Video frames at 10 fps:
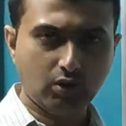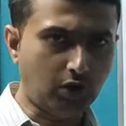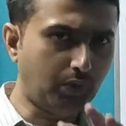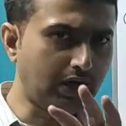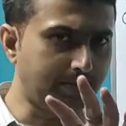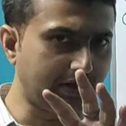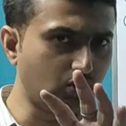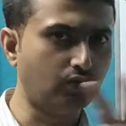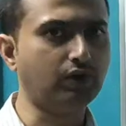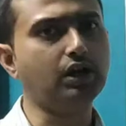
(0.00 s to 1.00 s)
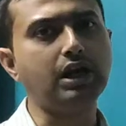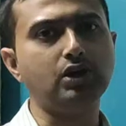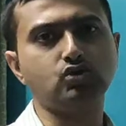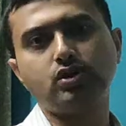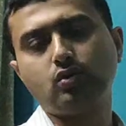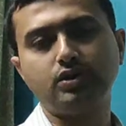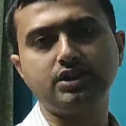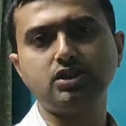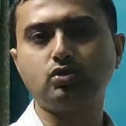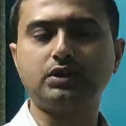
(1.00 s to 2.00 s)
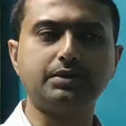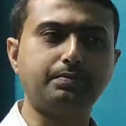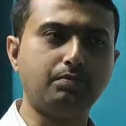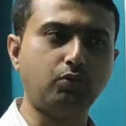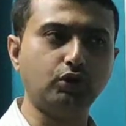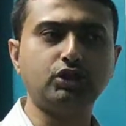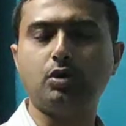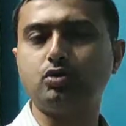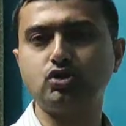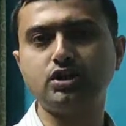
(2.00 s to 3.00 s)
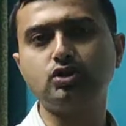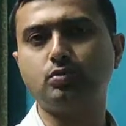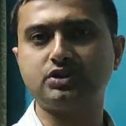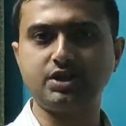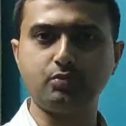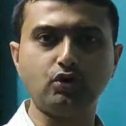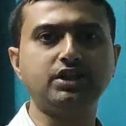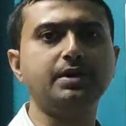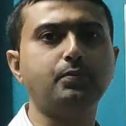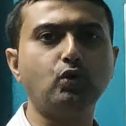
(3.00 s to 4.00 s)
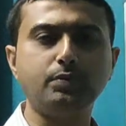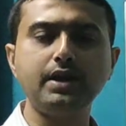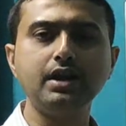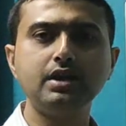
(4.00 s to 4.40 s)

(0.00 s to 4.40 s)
গল্পটা আমি একটু ওভারঅল আলোচনা করে দিচ্ছি তোমাদের বইতে অবশ্যই তোমার সেই বই থেকে পড়বে